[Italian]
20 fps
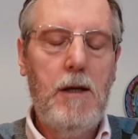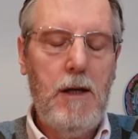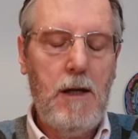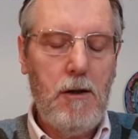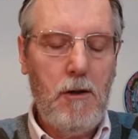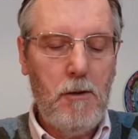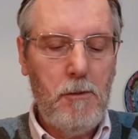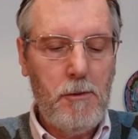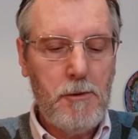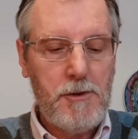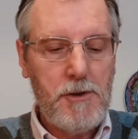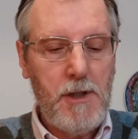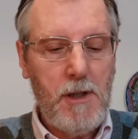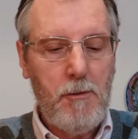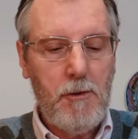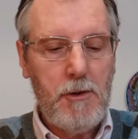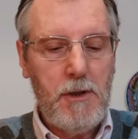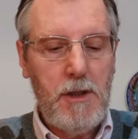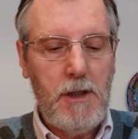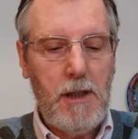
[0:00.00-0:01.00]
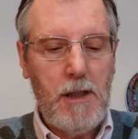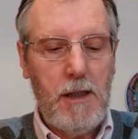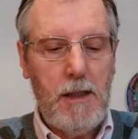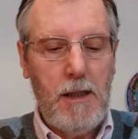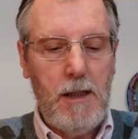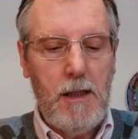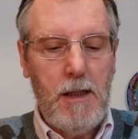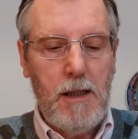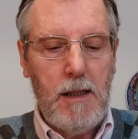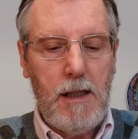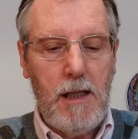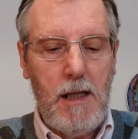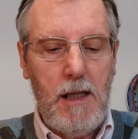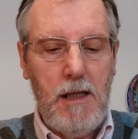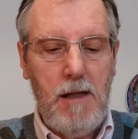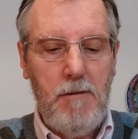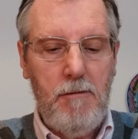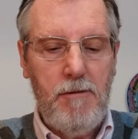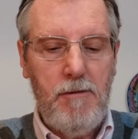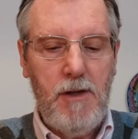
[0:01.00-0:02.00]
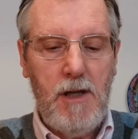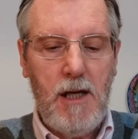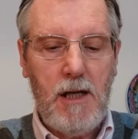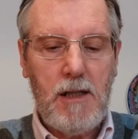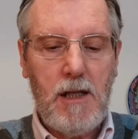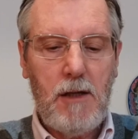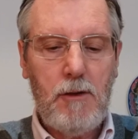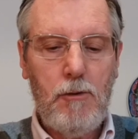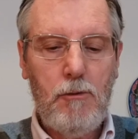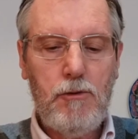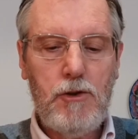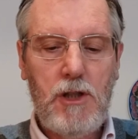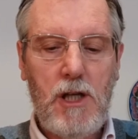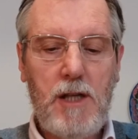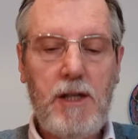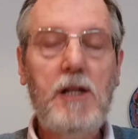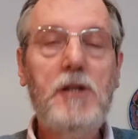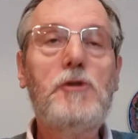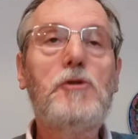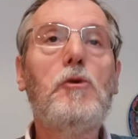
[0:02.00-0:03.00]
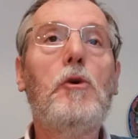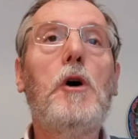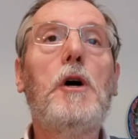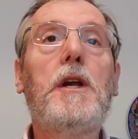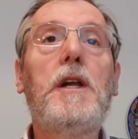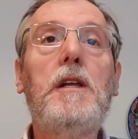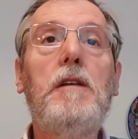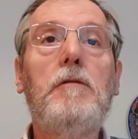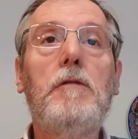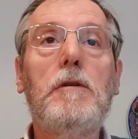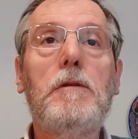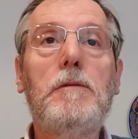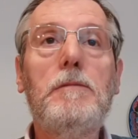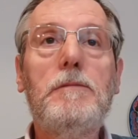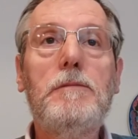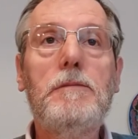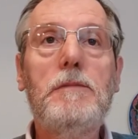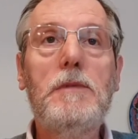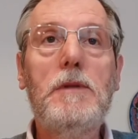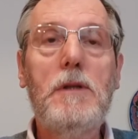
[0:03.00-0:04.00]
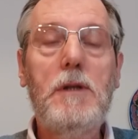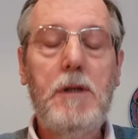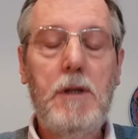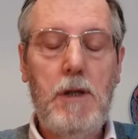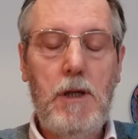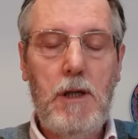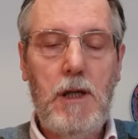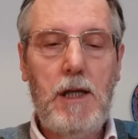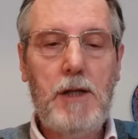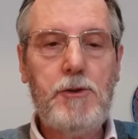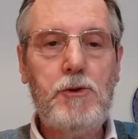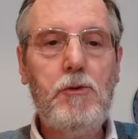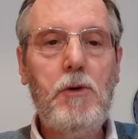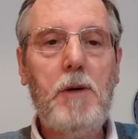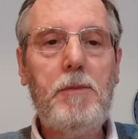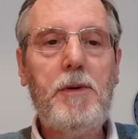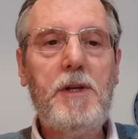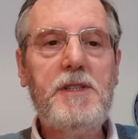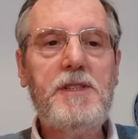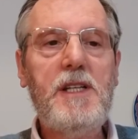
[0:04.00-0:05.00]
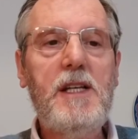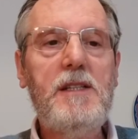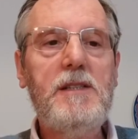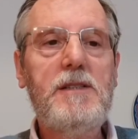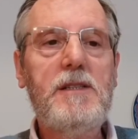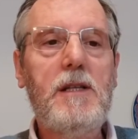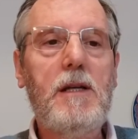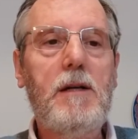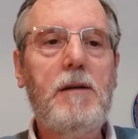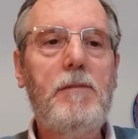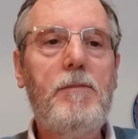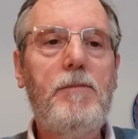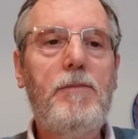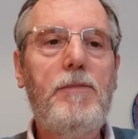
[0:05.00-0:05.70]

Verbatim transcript: Ecco, possiamo dire che li invia ad annunciare il suo arrivo, la sua presenza.